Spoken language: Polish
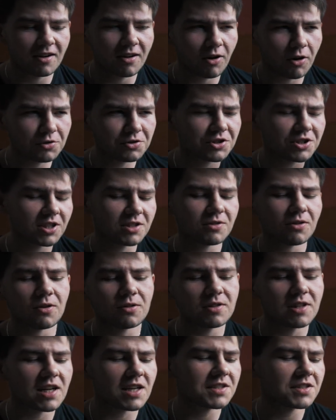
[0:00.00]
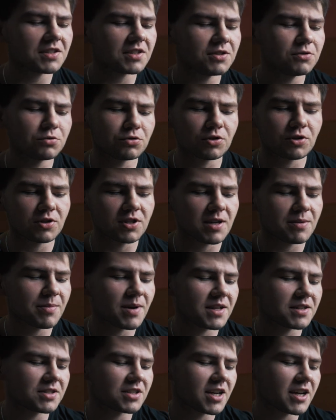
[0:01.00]
odszedł od nas i już go nie
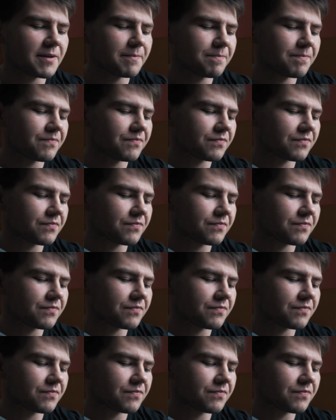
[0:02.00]
będzie.